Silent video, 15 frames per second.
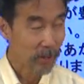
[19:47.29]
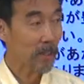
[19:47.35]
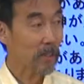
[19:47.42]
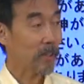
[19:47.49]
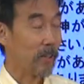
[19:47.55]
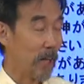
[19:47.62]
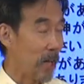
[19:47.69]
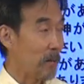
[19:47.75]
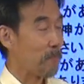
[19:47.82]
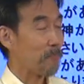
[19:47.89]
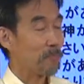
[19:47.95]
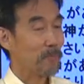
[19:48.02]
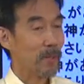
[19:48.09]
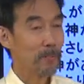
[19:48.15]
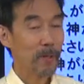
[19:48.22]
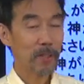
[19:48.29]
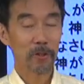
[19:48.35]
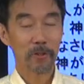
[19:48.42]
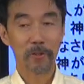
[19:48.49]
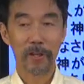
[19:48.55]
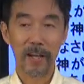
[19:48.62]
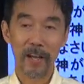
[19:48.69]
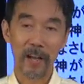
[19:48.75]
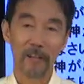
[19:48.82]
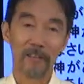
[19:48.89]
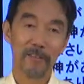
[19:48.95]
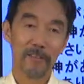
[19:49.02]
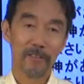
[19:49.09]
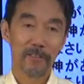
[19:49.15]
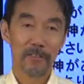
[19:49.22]
その中でねペトロ
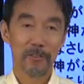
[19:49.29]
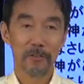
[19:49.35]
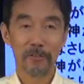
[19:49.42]
が